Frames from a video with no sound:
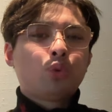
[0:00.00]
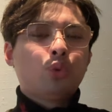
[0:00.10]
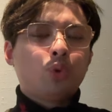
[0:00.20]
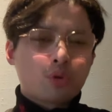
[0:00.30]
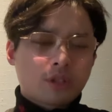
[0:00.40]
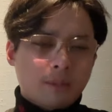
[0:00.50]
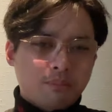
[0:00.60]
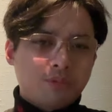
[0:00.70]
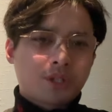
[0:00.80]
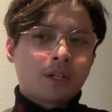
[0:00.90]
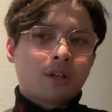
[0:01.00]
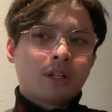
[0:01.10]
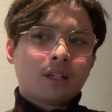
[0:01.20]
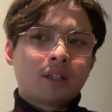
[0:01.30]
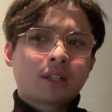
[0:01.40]
如果说他不想要
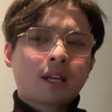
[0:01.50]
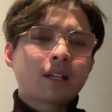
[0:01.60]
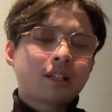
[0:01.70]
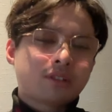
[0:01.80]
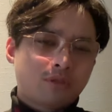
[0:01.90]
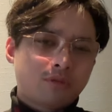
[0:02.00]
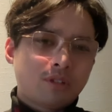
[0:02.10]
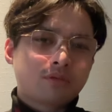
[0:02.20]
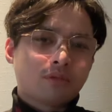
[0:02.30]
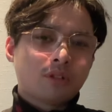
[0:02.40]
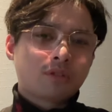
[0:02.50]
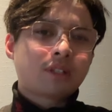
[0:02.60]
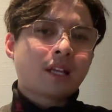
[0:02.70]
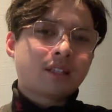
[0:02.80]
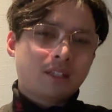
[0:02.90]
了，他现在这个岁数，说
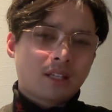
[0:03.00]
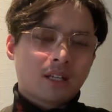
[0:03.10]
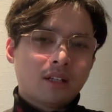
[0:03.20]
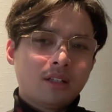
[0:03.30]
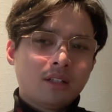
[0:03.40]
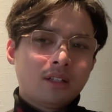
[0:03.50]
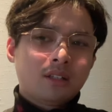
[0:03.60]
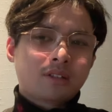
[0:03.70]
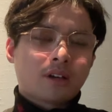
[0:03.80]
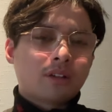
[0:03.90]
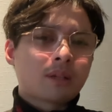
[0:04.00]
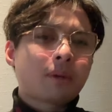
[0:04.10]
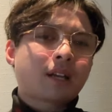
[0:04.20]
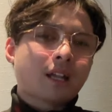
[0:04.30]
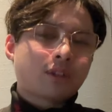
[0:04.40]
难听点了，早他
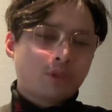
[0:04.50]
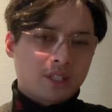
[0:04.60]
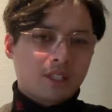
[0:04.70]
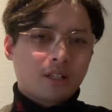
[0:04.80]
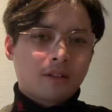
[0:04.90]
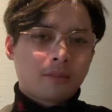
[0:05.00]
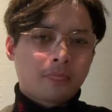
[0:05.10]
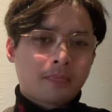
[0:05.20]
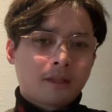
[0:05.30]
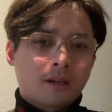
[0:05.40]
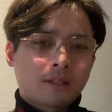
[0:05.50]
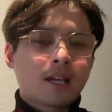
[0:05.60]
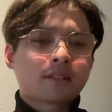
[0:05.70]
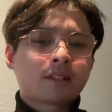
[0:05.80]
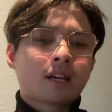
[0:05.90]
妈该退役了啊！他
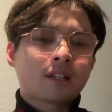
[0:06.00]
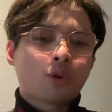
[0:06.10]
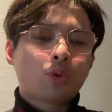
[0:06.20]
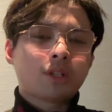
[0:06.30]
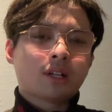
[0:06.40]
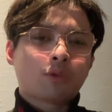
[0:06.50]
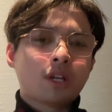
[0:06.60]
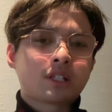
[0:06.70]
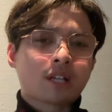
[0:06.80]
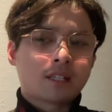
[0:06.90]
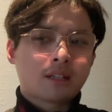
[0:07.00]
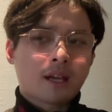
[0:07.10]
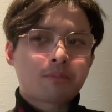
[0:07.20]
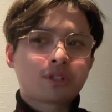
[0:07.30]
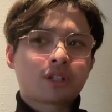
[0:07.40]
还在那里混混啥呢？
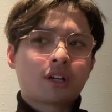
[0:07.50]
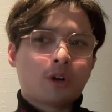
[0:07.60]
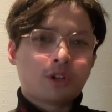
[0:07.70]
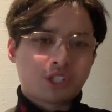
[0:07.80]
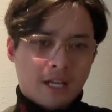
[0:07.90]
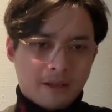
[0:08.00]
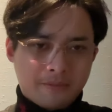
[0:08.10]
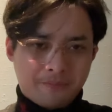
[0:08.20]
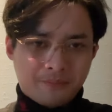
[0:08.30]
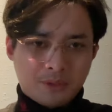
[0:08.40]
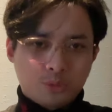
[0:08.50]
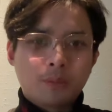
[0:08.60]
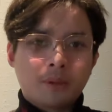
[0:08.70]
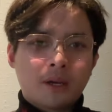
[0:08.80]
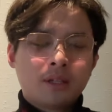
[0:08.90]
还不是想搞钱，
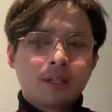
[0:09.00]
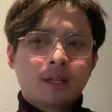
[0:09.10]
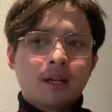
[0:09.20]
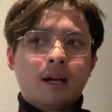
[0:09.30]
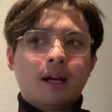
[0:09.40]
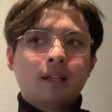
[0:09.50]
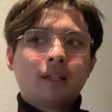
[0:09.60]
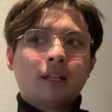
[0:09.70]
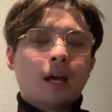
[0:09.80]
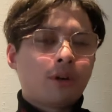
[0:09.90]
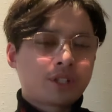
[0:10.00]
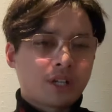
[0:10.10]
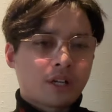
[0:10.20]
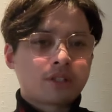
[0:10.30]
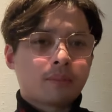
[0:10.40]
对吧？啊，然后
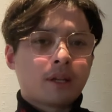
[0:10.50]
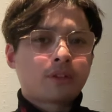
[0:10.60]
想到什么？